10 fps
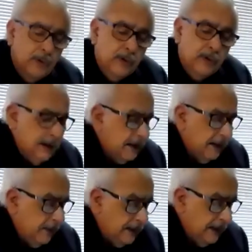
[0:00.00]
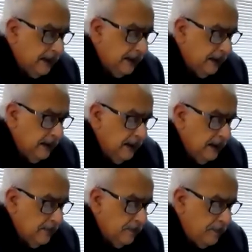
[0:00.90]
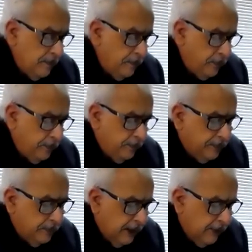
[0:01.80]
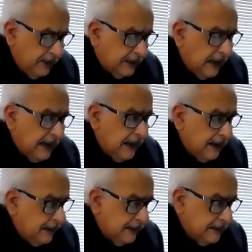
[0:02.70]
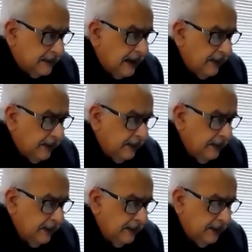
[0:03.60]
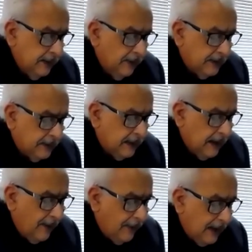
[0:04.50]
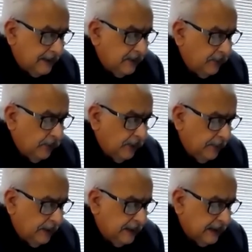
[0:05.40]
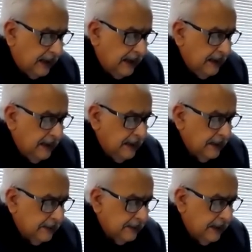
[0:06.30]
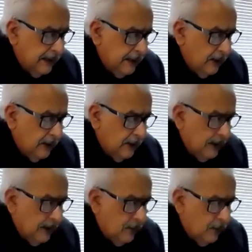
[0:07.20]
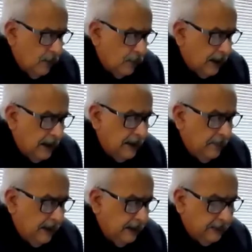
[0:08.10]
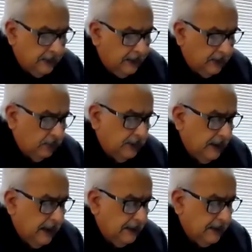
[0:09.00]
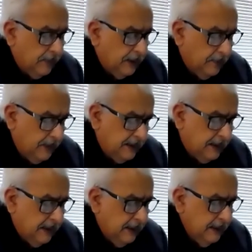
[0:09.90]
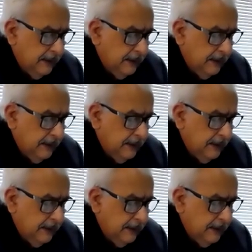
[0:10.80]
debe tener, debe estar garantizada y debe ser la base fundamental de un clima de la sociedad que permita